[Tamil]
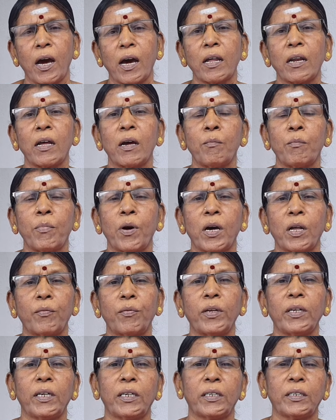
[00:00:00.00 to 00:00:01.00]
ஆறாம்
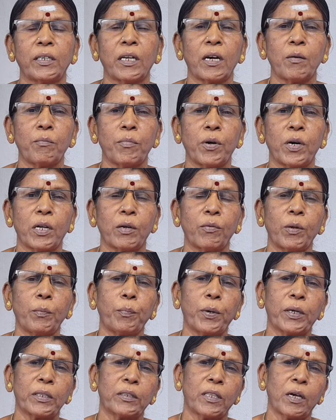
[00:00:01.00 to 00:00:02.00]
பார்வை எட்டாம்
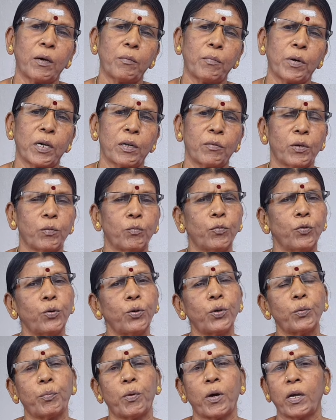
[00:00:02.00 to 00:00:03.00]
பார்வை பத்தாம் பார்வை
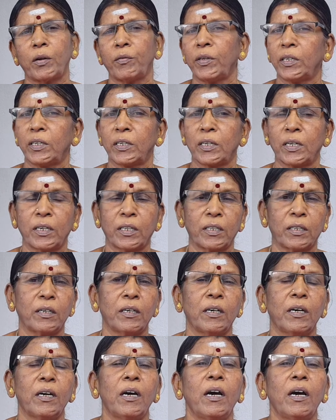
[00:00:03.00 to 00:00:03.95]
மூன்று பார்வை இருக்கிறது